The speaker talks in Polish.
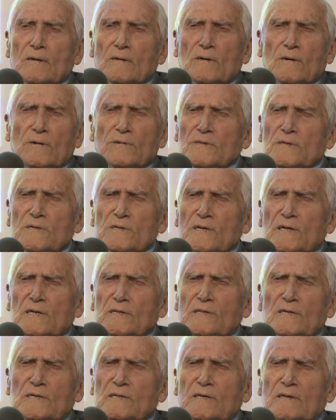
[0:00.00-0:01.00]
Oni
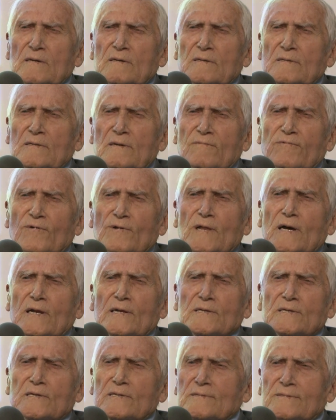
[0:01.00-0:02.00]
nigdy nie, nie
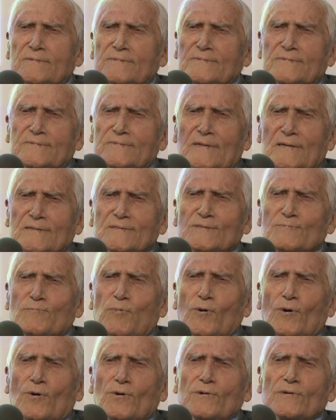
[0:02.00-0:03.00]
wolali tak
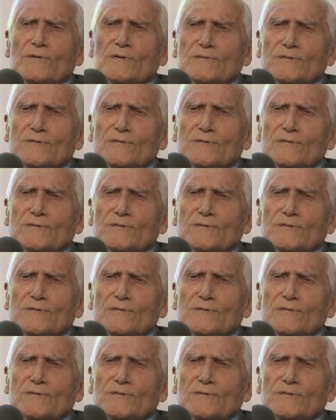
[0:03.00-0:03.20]
spokojnie,